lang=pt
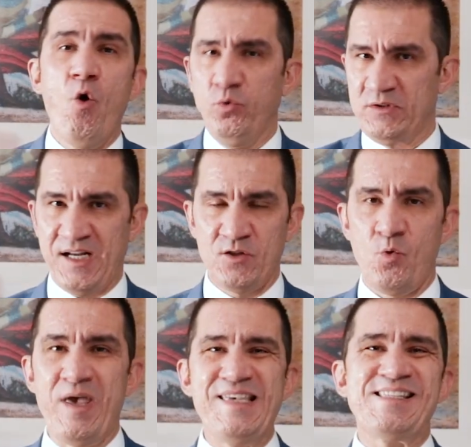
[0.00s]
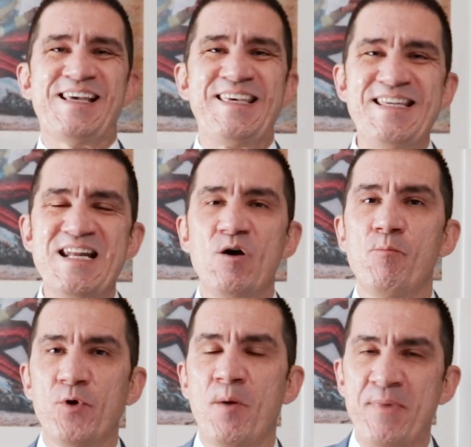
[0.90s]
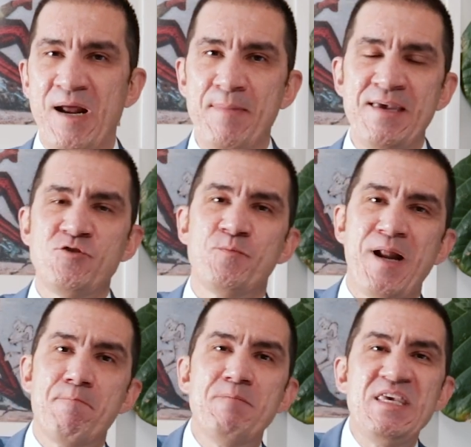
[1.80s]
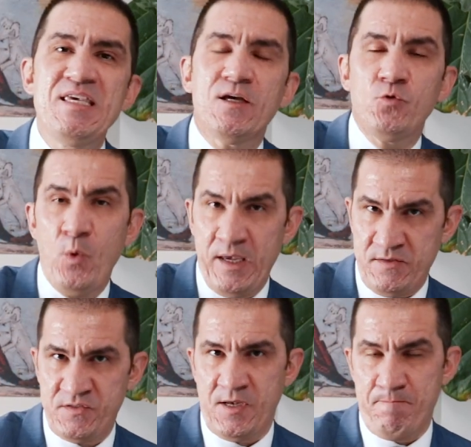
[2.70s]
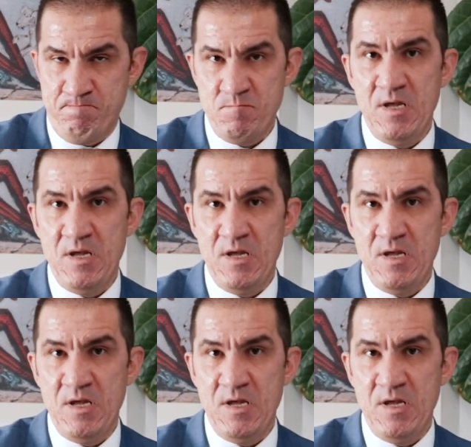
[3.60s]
outra doença que não propriamente para minha doença.